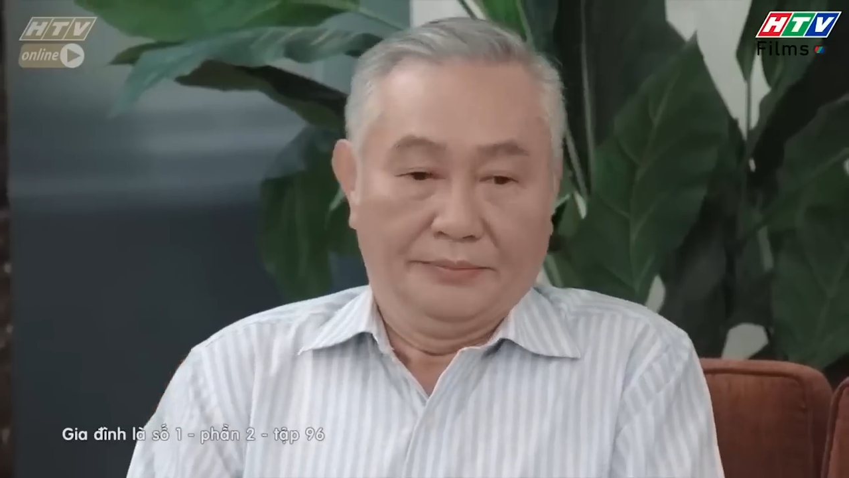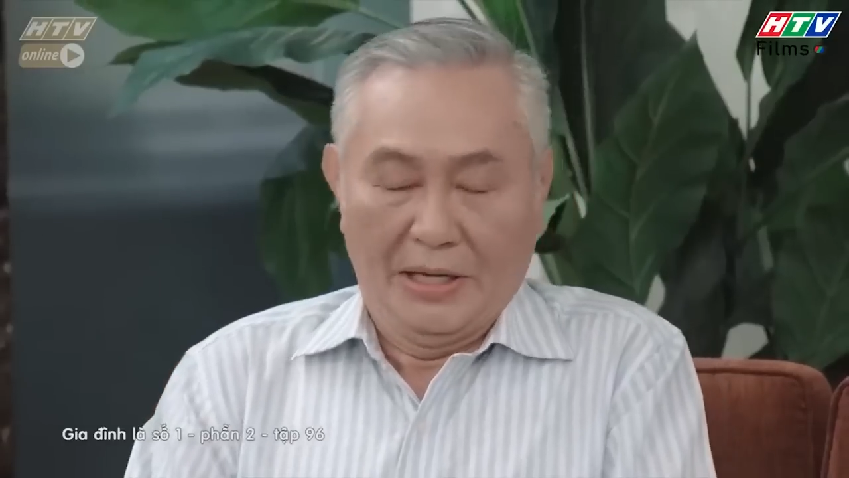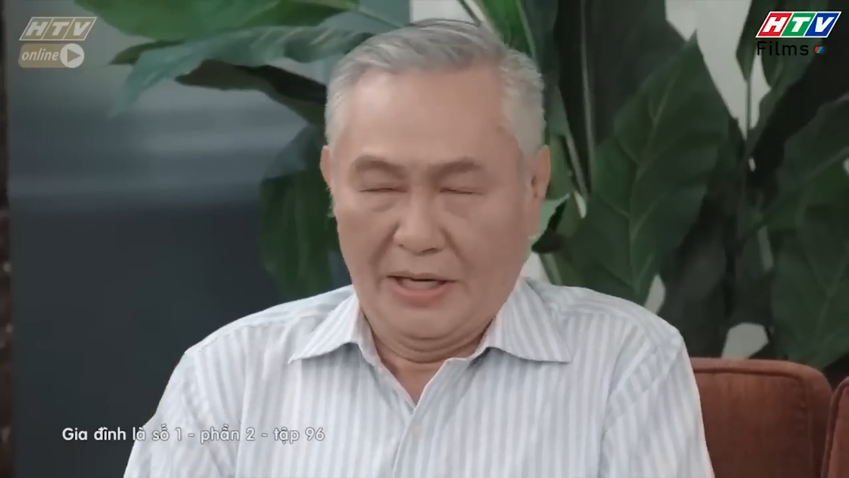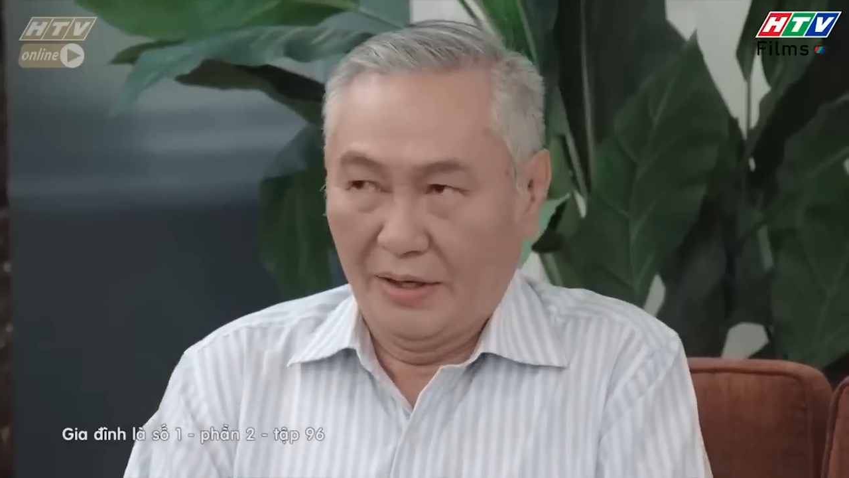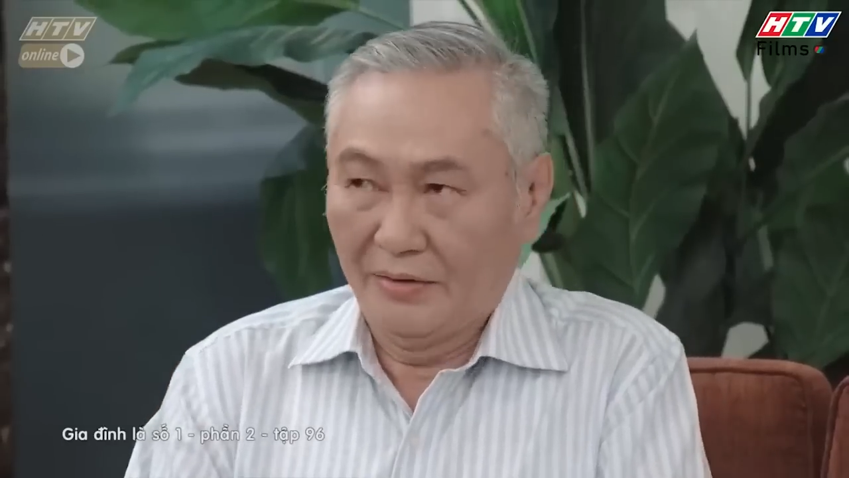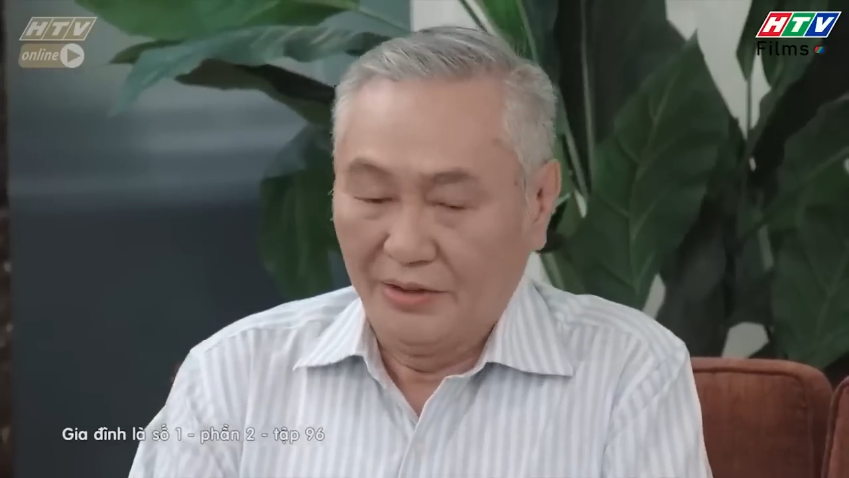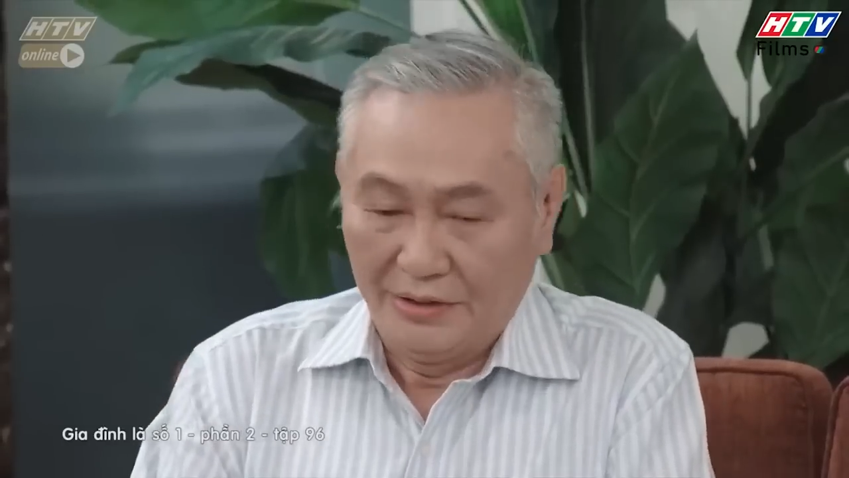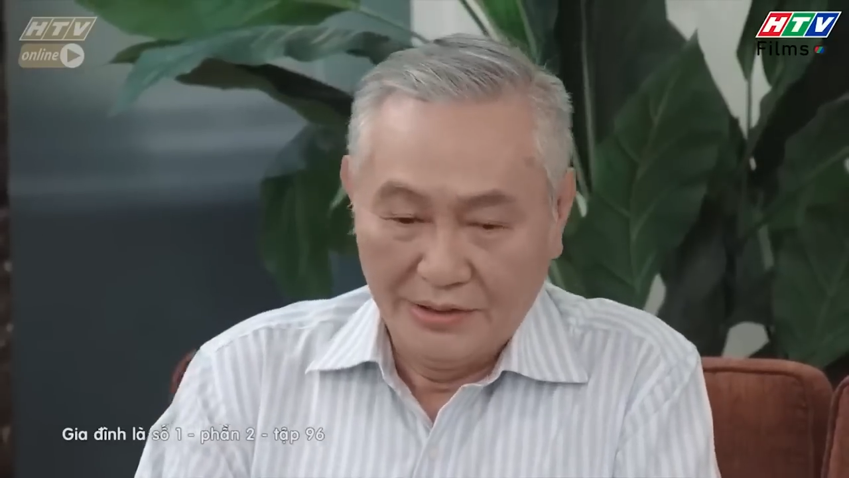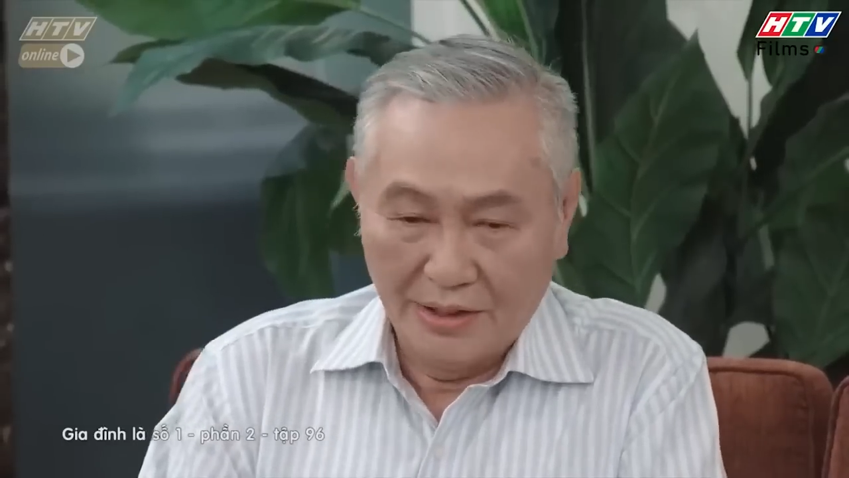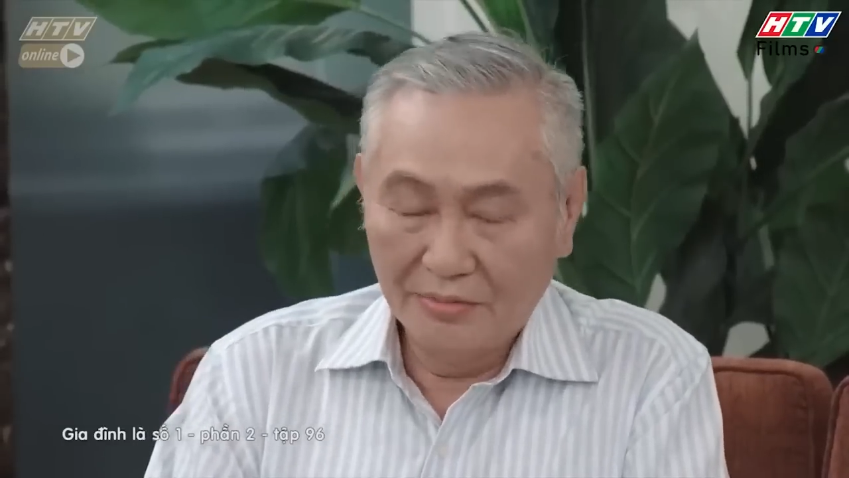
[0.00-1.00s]
Ba có
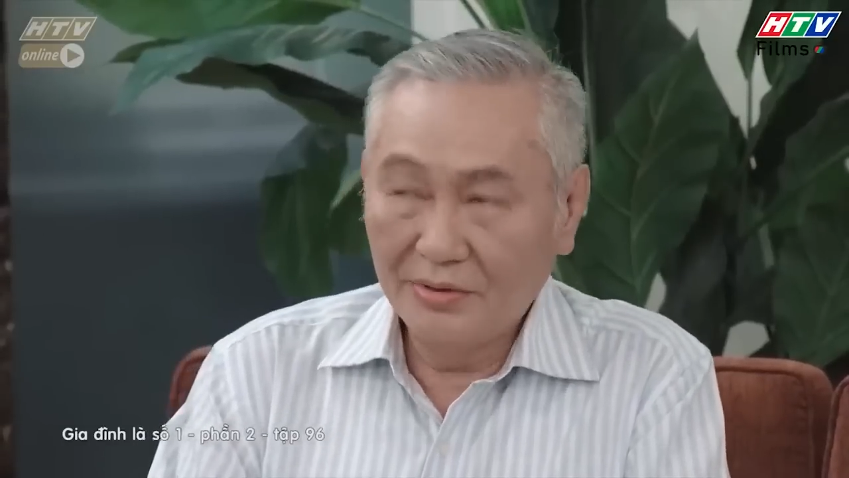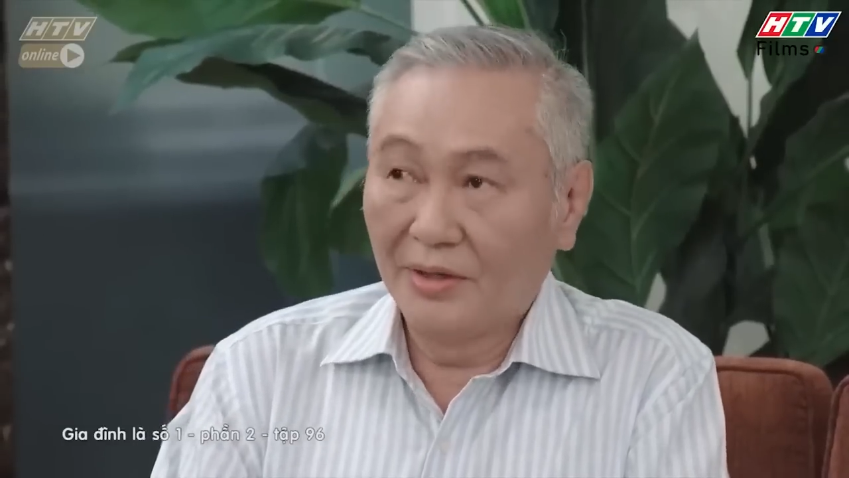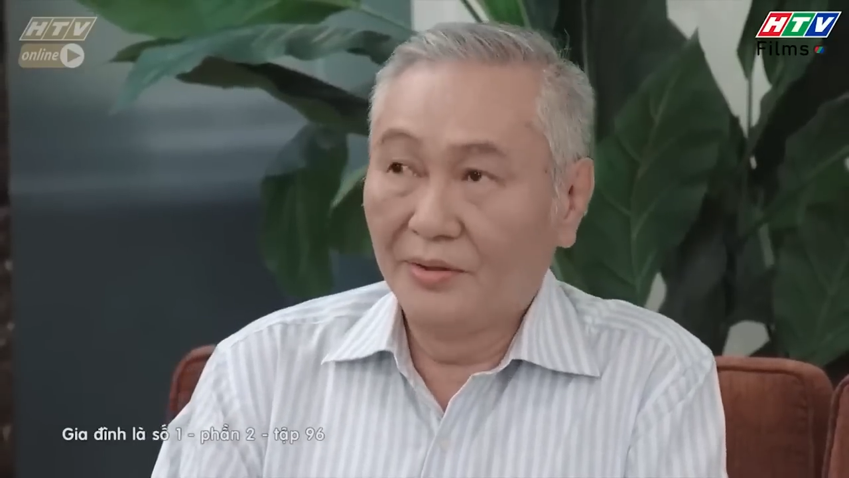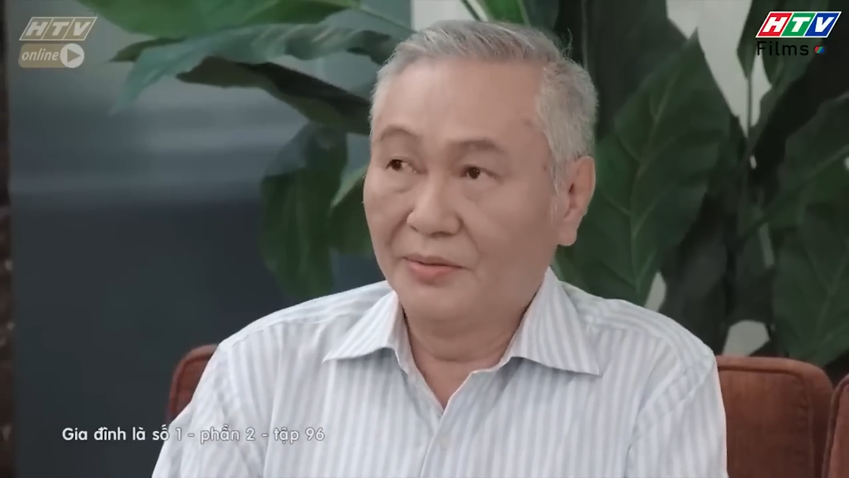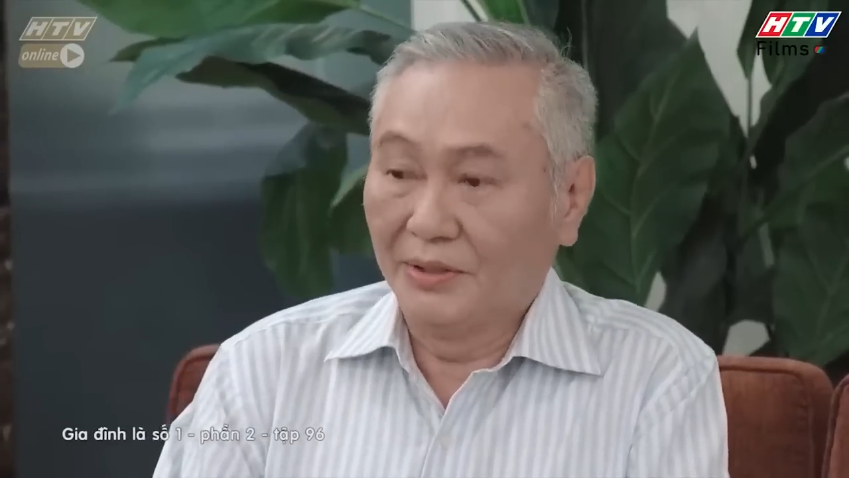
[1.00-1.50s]
định giấu đâu